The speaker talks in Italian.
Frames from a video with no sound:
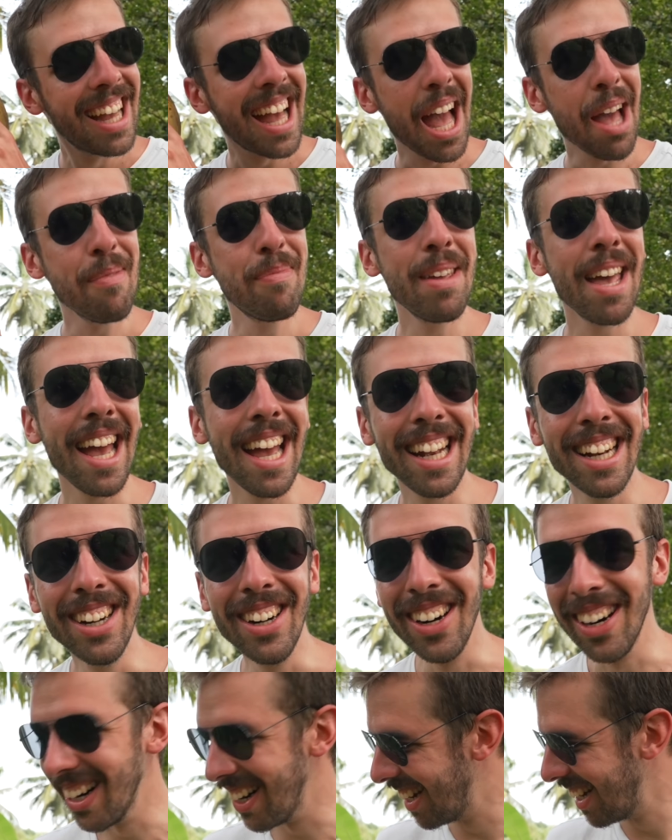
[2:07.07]
È
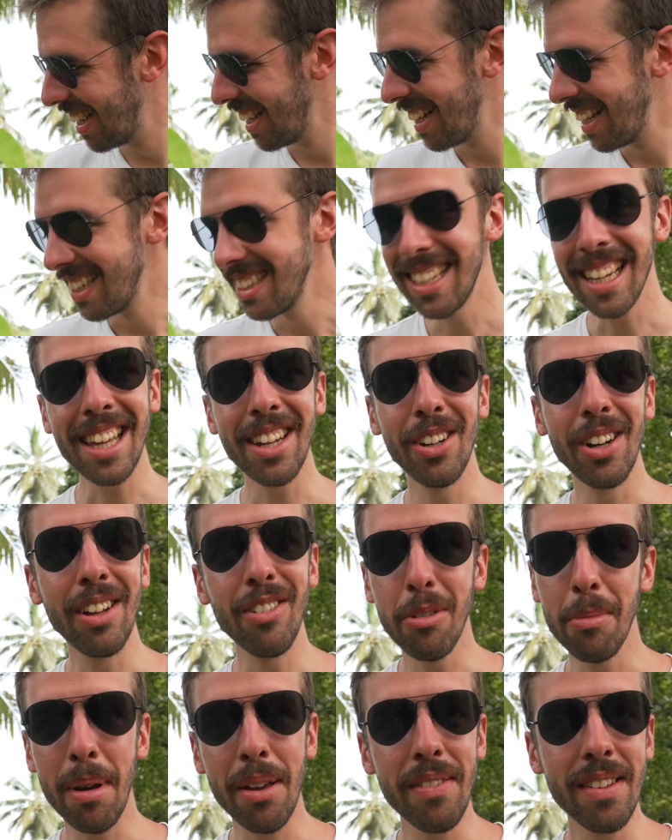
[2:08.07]
pieno! Sai che non
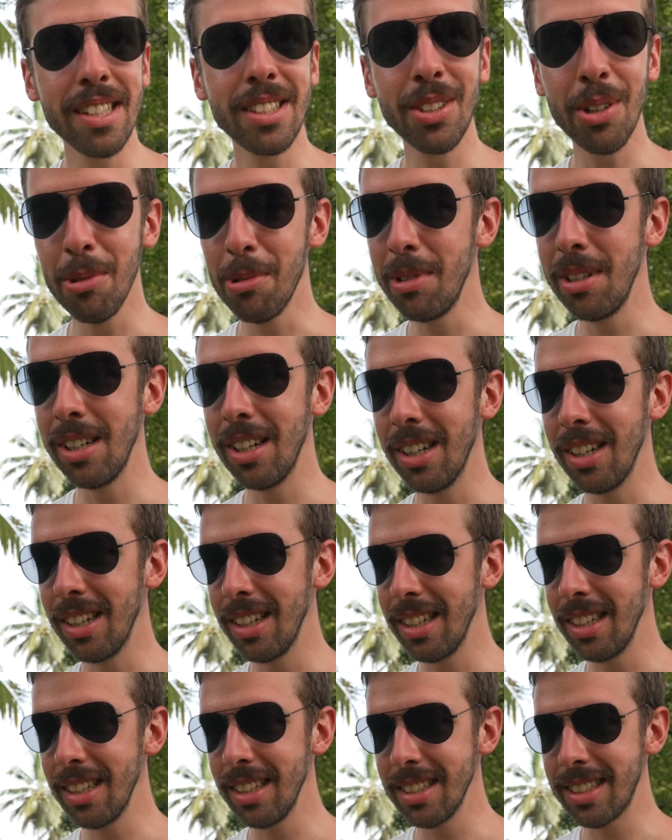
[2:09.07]
avevo mai visto
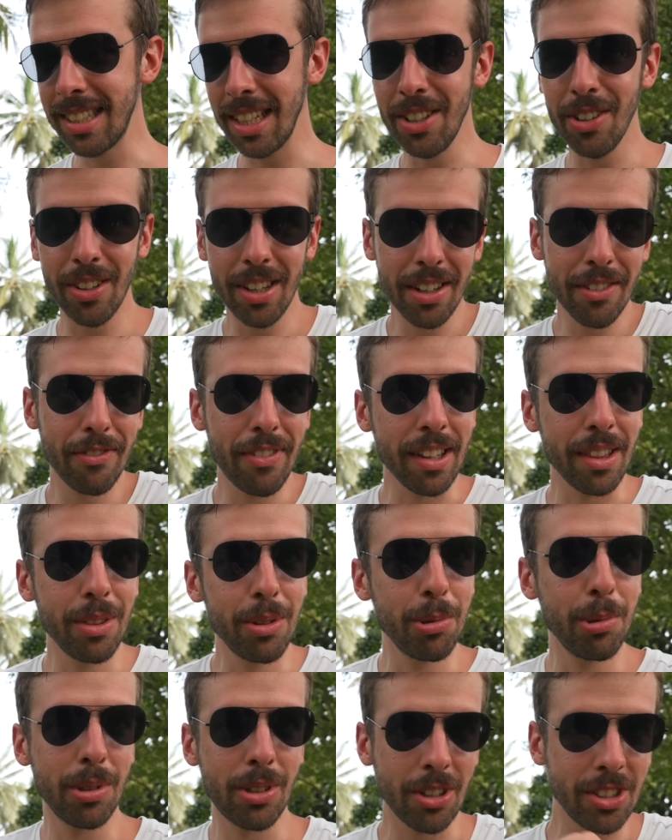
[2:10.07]
uno se non
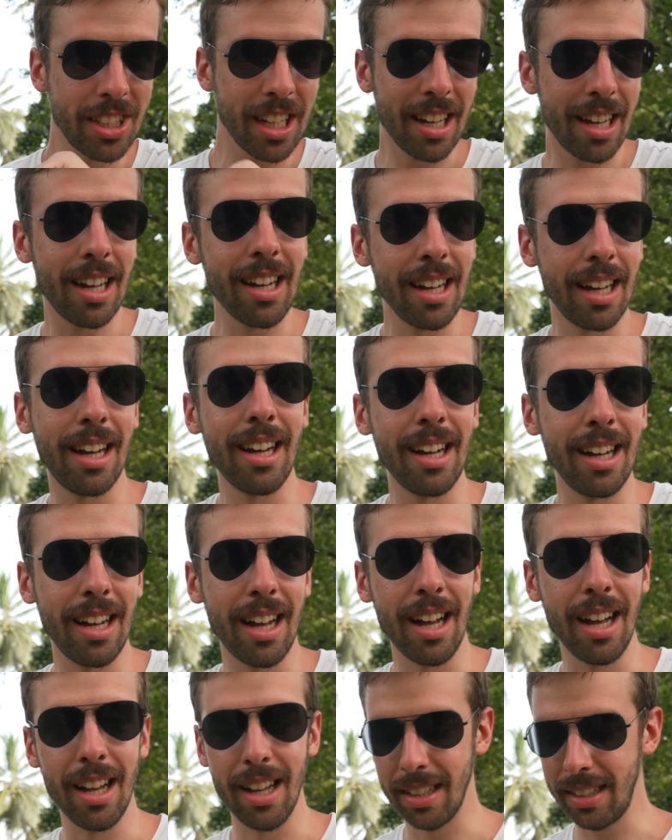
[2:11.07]
venduto
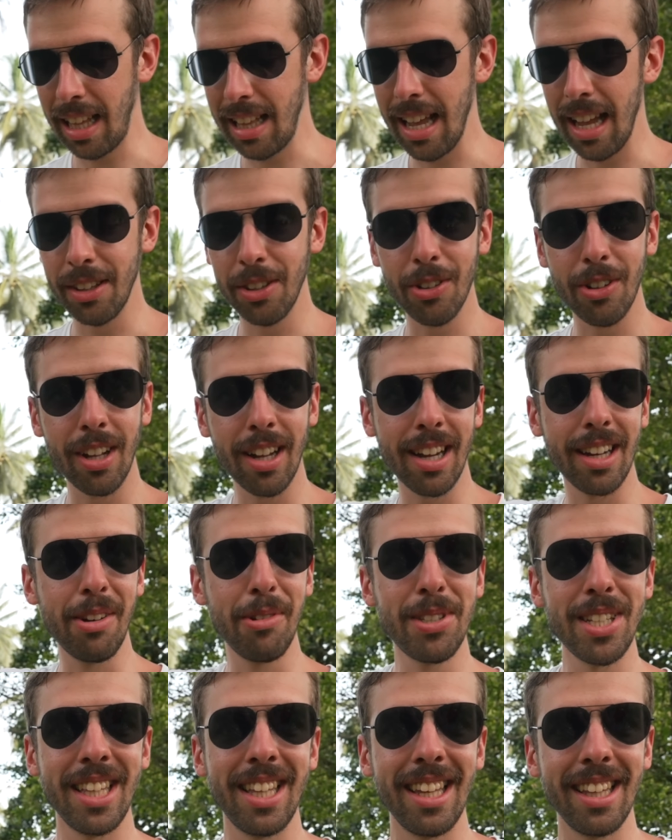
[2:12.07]
già tagliato con la
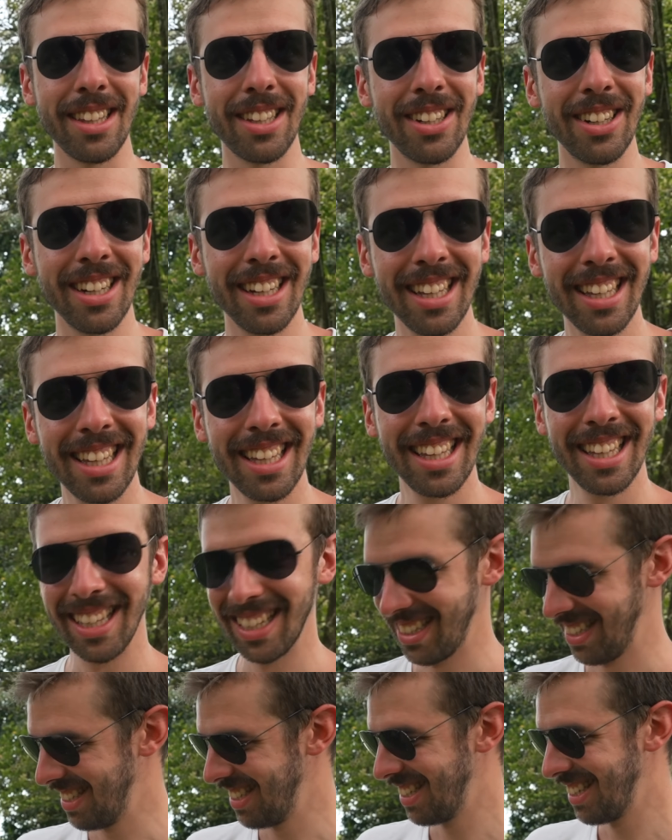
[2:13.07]
cannuccia dentro.
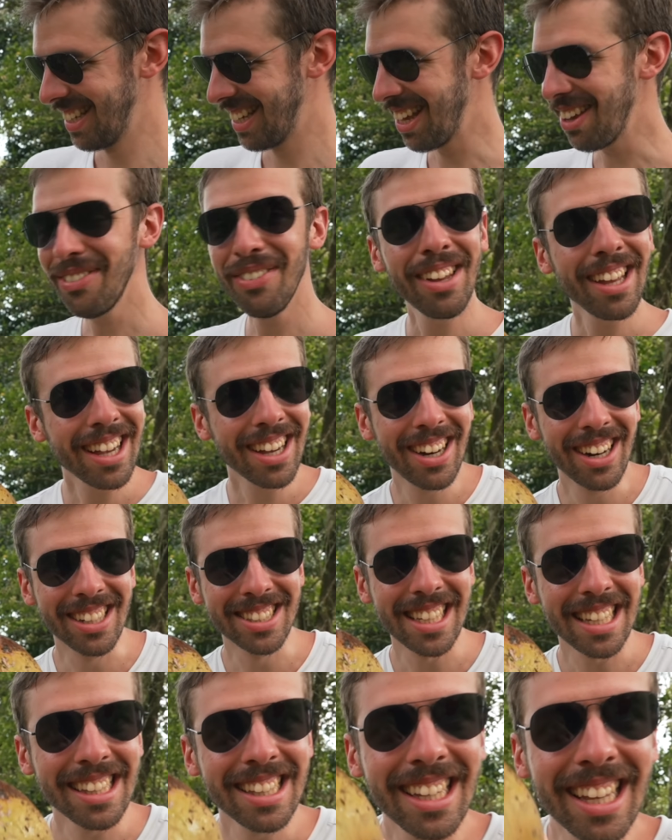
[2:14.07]
Che figo,
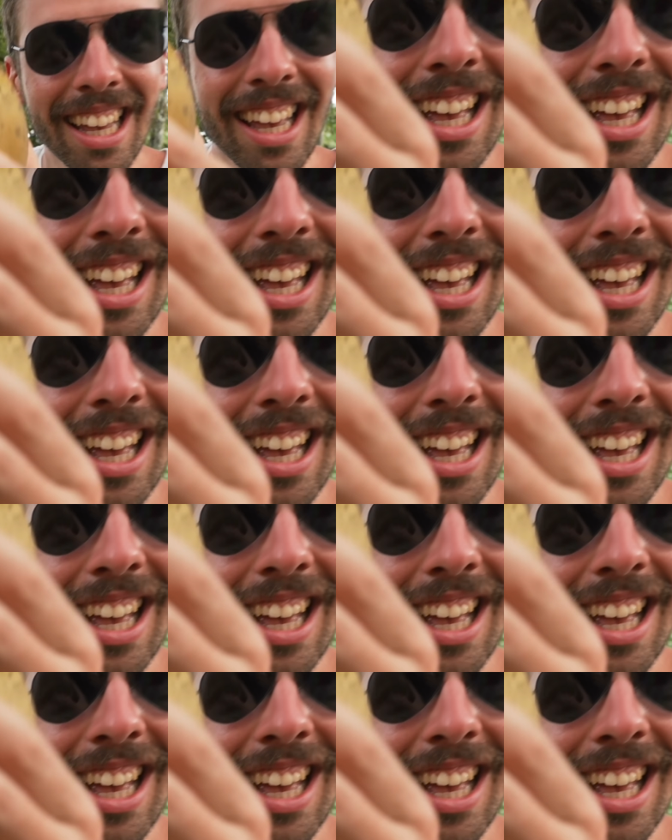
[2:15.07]
senti!